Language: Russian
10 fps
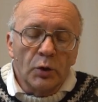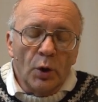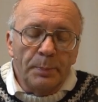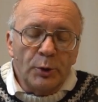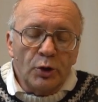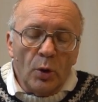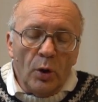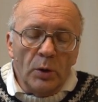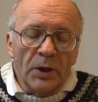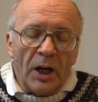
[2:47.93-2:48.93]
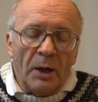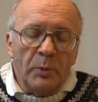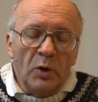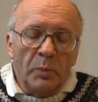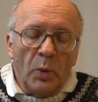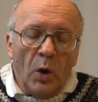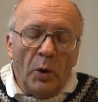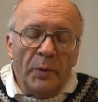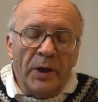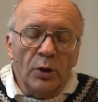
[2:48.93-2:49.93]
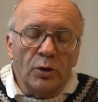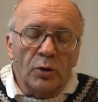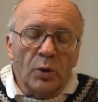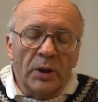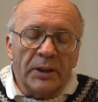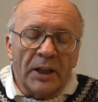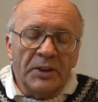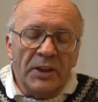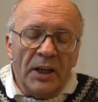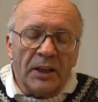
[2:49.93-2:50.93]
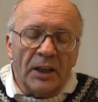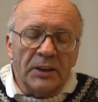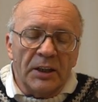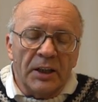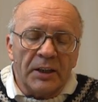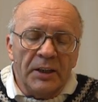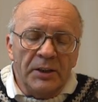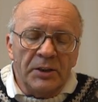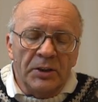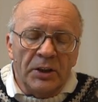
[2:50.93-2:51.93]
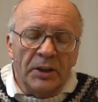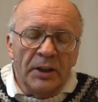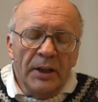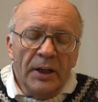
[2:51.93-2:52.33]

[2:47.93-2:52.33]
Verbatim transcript: то пчелы облюбовывают только некоторых из них